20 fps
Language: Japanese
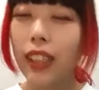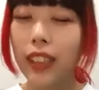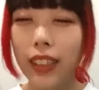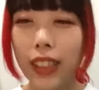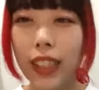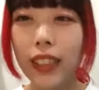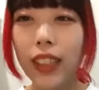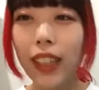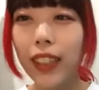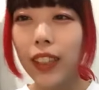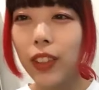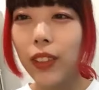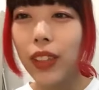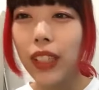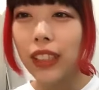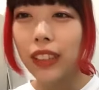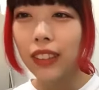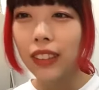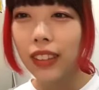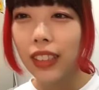在宅
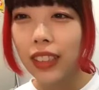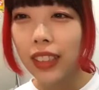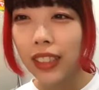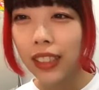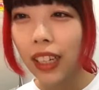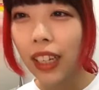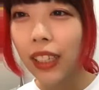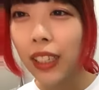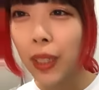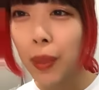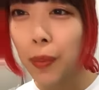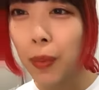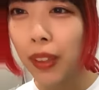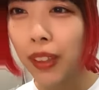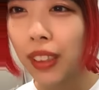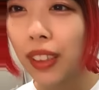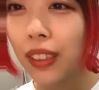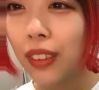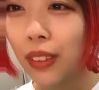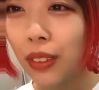ワークって時間決まっ
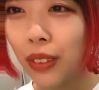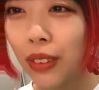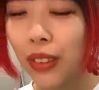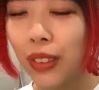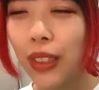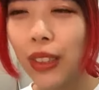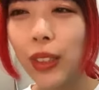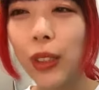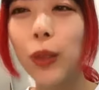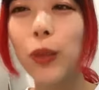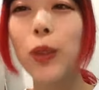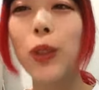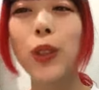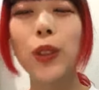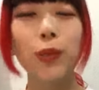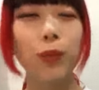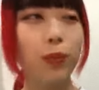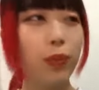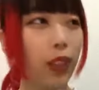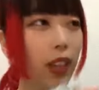てるのそれとも